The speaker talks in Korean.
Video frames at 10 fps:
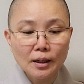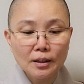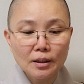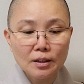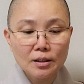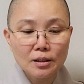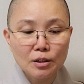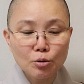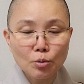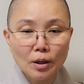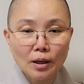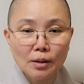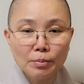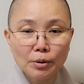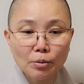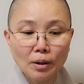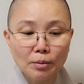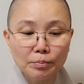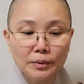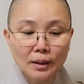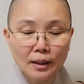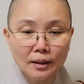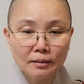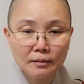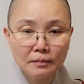가리켰으니 수행할 필요가 없다.